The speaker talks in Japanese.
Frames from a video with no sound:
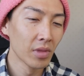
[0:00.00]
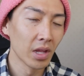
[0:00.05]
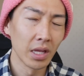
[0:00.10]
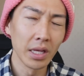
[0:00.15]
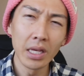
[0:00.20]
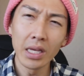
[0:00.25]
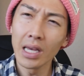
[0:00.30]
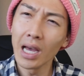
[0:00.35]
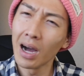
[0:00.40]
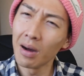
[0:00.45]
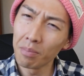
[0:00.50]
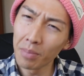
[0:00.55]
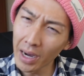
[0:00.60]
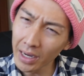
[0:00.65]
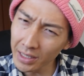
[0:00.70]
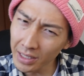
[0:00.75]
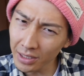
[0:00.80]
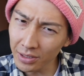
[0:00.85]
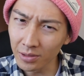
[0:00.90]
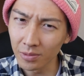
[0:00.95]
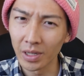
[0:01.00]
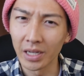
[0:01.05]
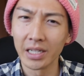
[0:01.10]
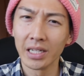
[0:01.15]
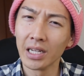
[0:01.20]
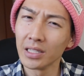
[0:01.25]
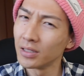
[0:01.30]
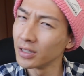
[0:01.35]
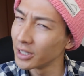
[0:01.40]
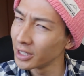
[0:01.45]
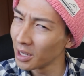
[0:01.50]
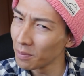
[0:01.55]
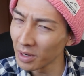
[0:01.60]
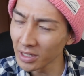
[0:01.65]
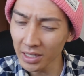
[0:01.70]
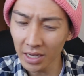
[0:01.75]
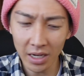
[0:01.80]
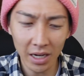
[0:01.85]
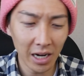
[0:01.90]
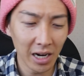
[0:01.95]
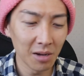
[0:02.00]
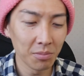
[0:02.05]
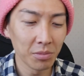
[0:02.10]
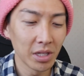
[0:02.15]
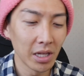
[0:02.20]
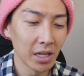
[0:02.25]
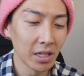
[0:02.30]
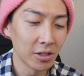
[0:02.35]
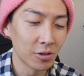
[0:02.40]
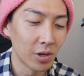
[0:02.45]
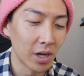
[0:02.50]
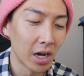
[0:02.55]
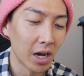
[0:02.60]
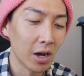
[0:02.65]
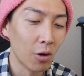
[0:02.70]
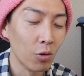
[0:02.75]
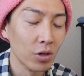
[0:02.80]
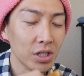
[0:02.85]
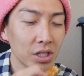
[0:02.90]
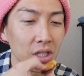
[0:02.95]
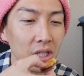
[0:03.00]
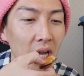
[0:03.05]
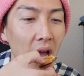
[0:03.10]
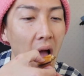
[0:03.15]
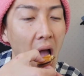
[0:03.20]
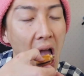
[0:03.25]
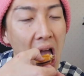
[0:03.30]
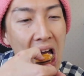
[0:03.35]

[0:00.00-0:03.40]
いい塩梅ですの、入れすぎてませんからみたいな具合が美味しい。